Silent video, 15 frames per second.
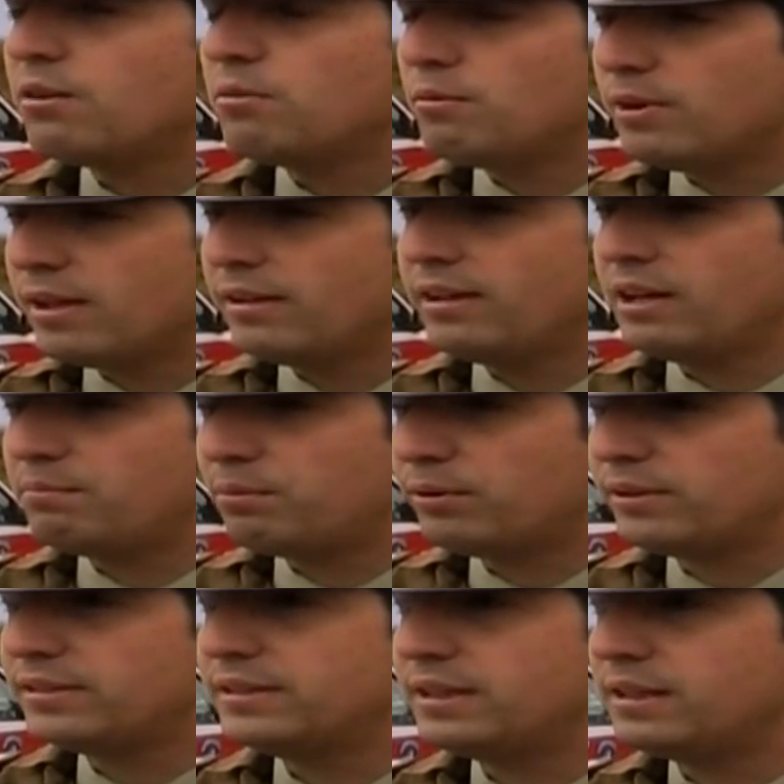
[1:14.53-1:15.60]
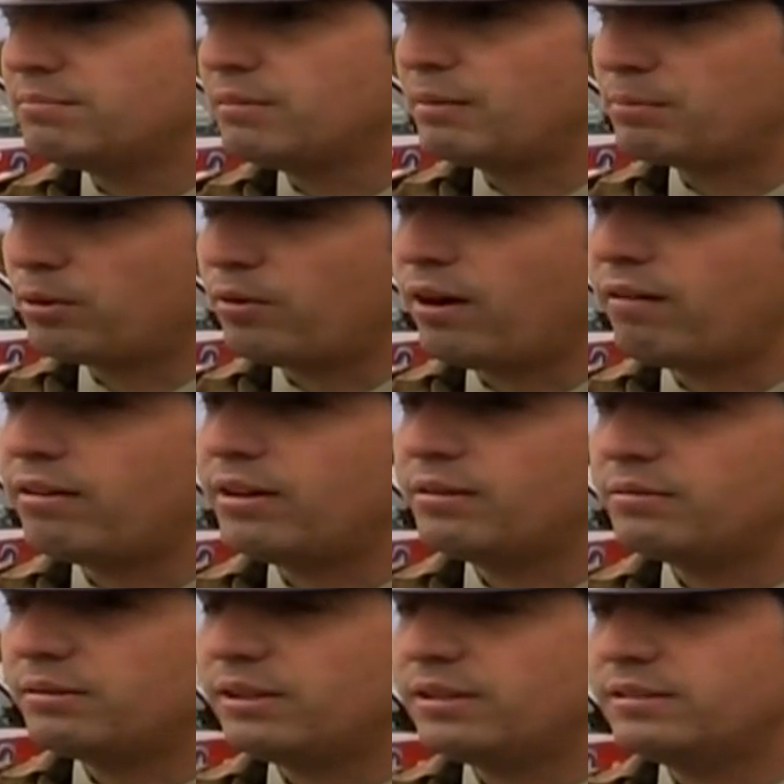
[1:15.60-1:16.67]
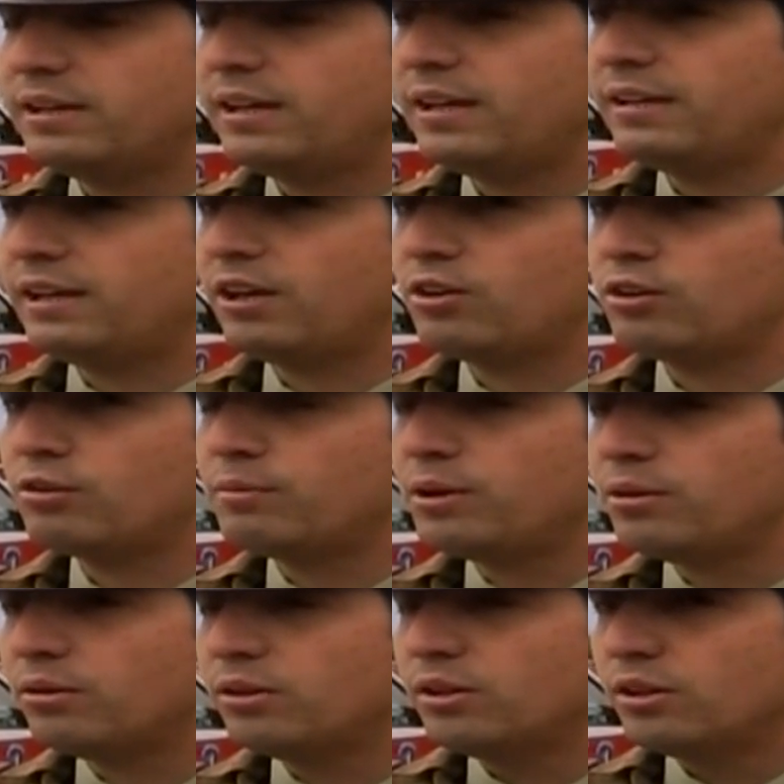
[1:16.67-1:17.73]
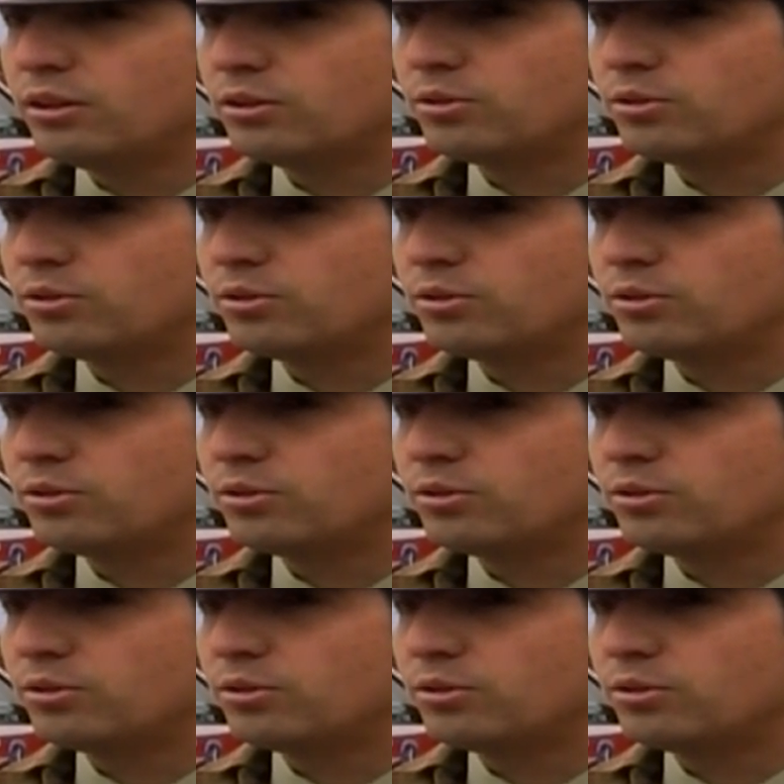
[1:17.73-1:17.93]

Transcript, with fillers: Es una de las hipótesis más probables que se hayan quedado dormidos,